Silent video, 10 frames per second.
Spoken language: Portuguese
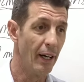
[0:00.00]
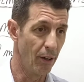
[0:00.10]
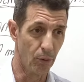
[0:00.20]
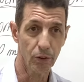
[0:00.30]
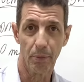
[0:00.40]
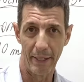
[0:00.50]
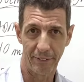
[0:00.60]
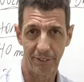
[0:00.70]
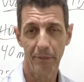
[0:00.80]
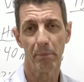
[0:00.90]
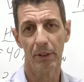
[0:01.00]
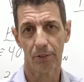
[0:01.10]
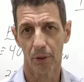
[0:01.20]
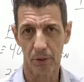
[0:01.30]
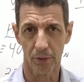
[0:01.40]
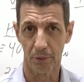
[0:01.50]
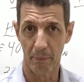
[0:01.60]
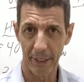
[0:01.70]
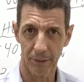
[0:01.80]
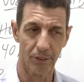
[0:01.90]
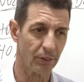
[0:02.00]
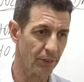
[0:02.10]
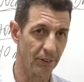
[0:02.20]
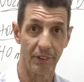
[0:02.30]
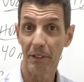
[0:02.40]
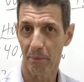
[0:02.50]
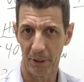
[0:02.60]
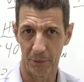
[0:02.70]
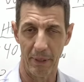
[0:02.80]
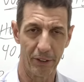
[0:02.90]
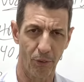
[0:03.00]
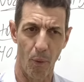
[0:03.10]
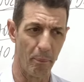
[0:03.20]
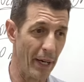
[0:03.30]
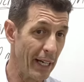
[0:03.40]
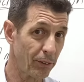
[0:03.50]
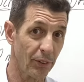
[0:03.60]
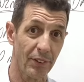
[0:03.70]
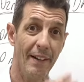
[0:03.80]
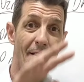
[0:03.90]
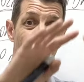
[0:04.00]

alguns mais simples, outros menos simples, mais complexos.